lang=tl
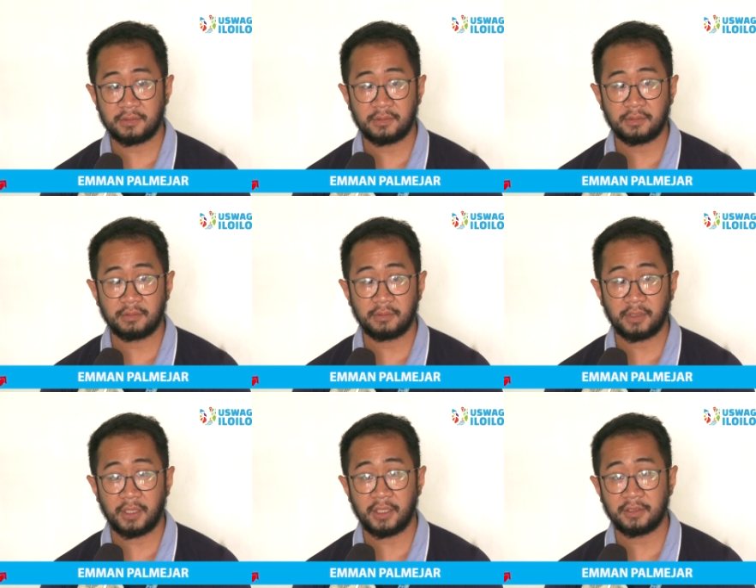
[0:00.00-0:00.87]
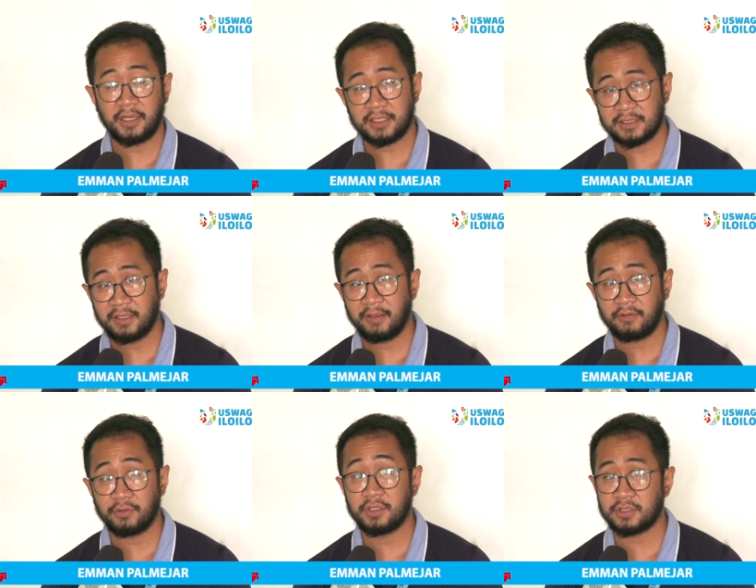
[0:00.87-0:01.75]
so uh, the next day
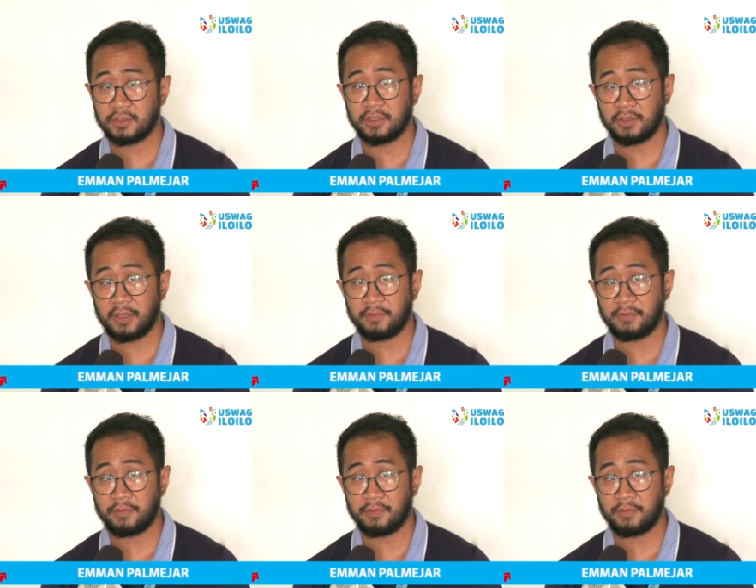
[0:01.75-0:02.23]
condition inyo